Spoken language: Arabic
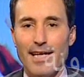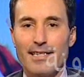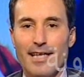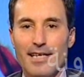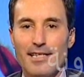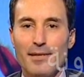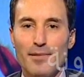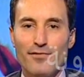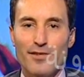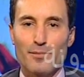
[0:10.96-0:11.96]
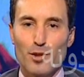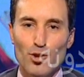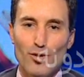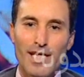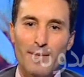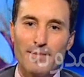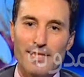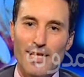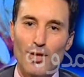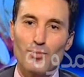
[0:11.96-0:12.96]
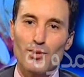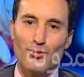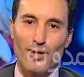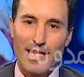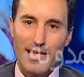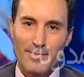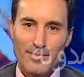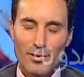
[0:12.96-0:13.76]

كانت أنسة ميرفت من شوية بتسأل وبتقول إيه؟